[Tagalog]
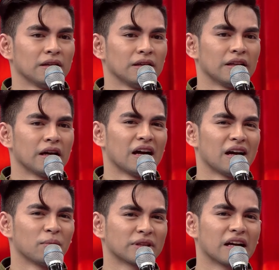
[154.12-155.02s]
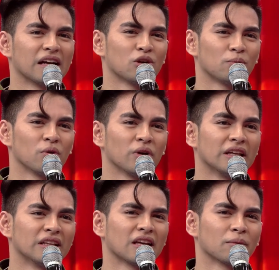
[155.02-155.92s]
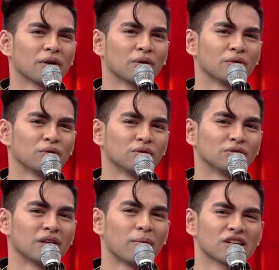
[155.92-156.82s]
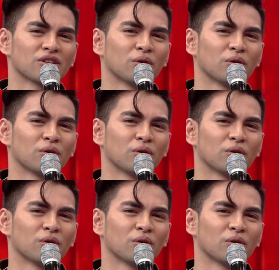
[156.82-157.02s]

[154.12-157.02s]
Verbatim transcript: na matagal ko pong hinintay pero nung nabasa